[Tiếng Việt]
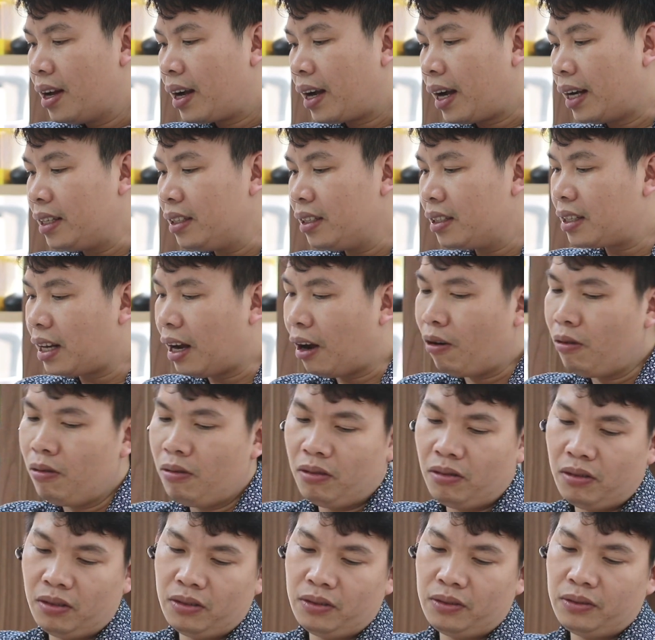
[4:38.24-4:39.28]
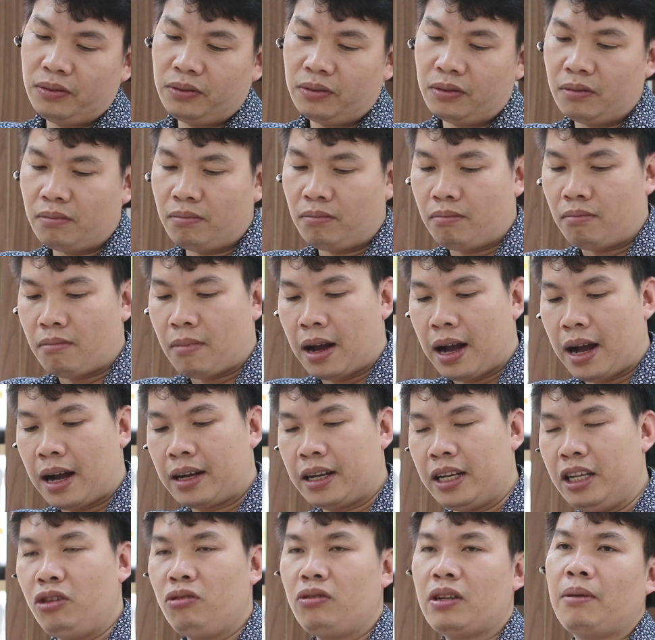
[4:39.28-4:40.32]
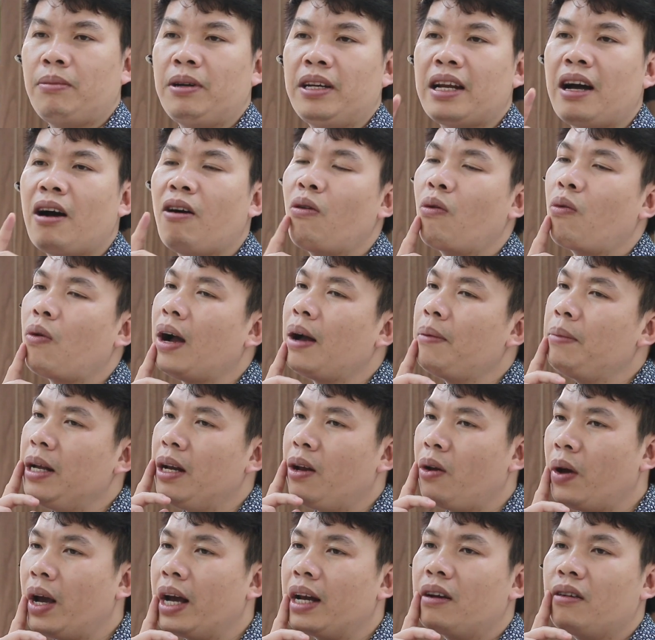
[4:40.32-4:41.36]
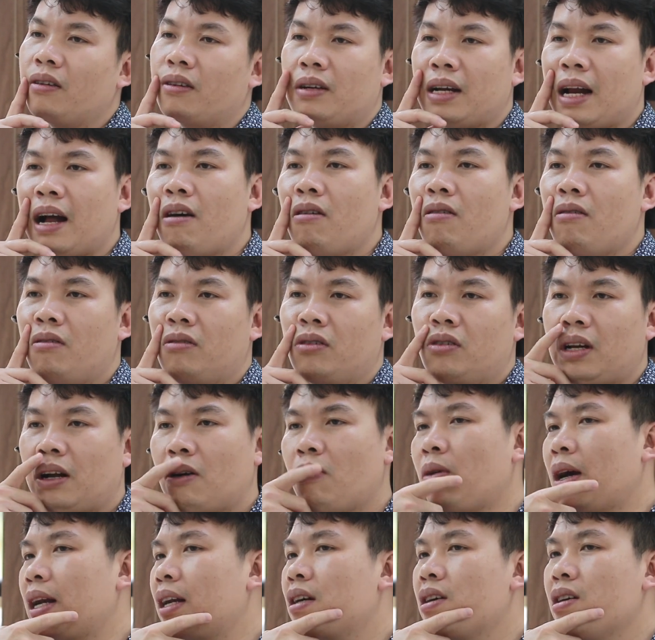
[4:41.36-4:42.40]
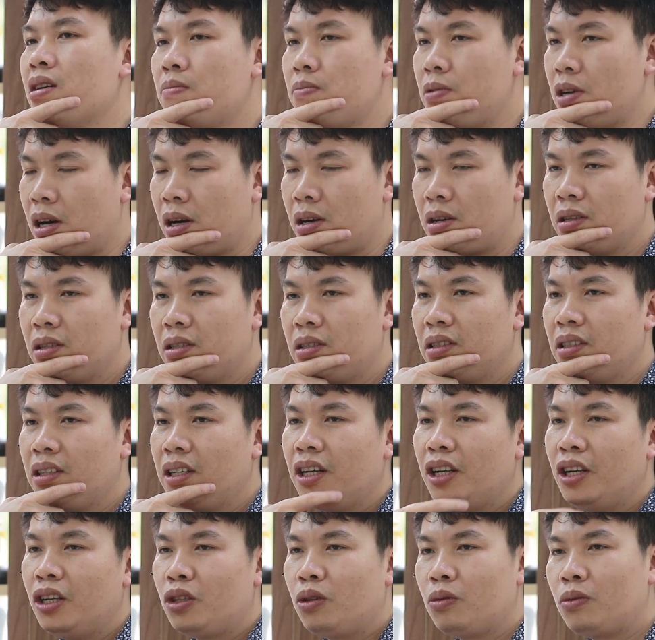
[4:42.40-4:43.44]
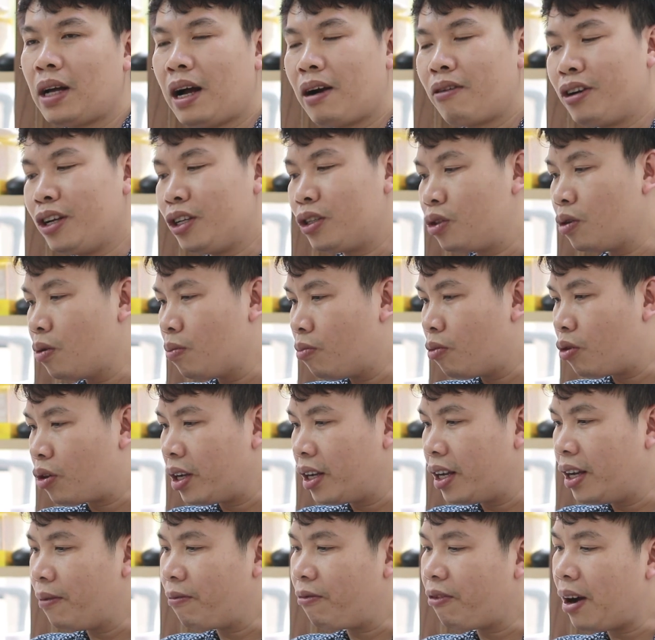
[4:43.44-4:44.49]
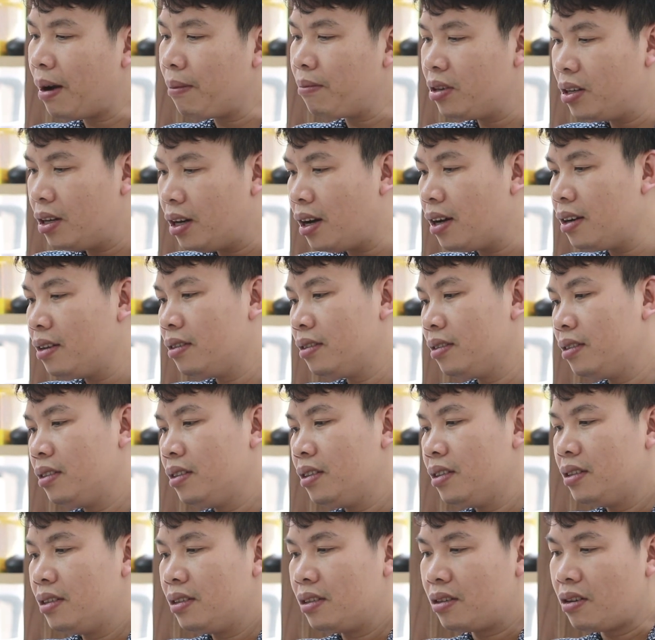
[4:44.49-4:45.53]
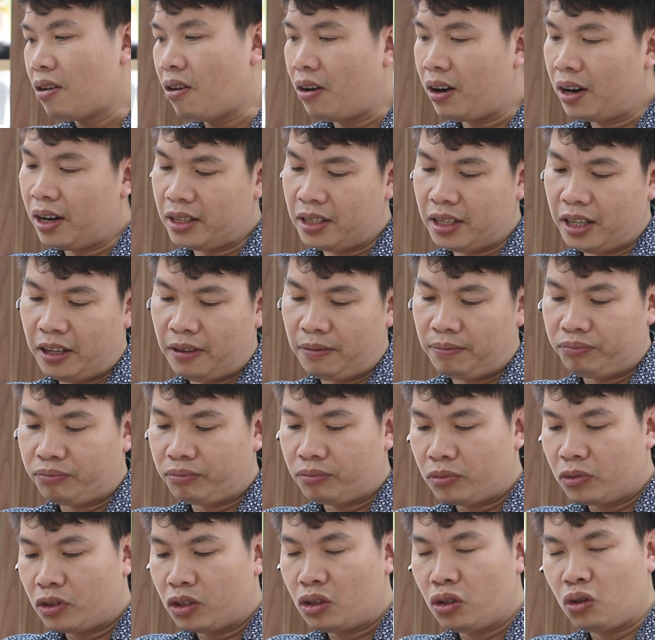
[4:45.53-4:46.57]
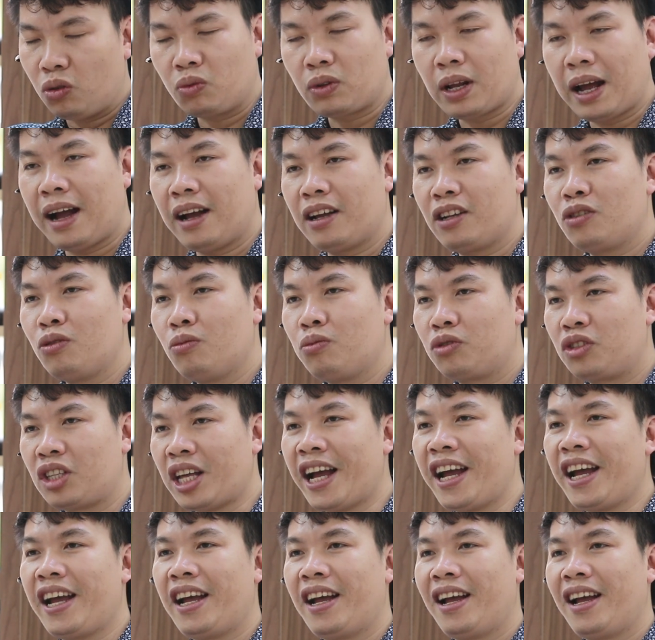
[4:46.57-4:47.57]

Cái thứ sáu mà khi chúng ta bị đau quá, bị loét hoặc cái đau, chúng ta không ăn cơm được, chúng ta có thể dùng một cái nghiệm pháp nữa. Đó là gì? Chúng ta dùng tê.